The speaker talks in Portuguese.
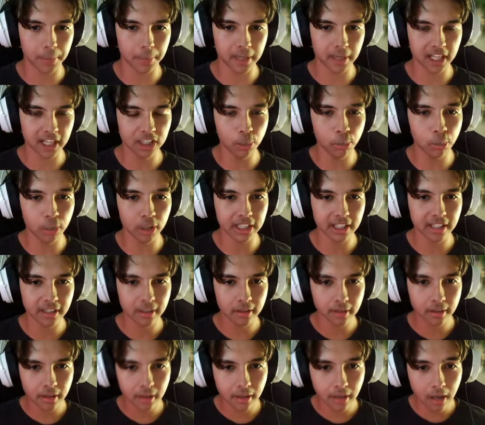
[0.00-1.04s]
Cadê o Bonnie?
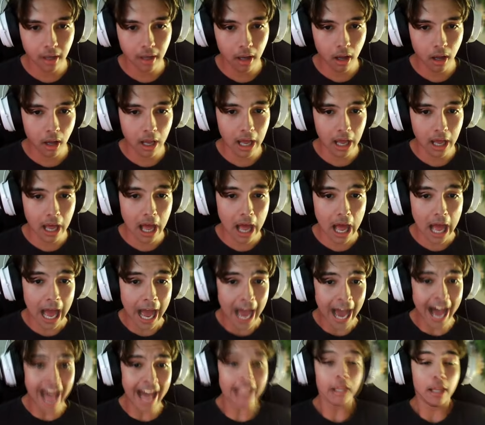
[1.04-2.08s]

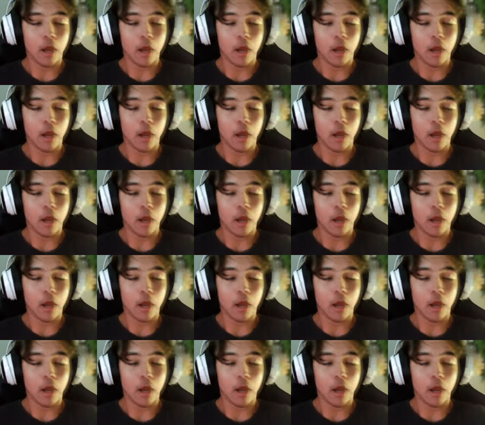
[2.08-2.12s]
Ai!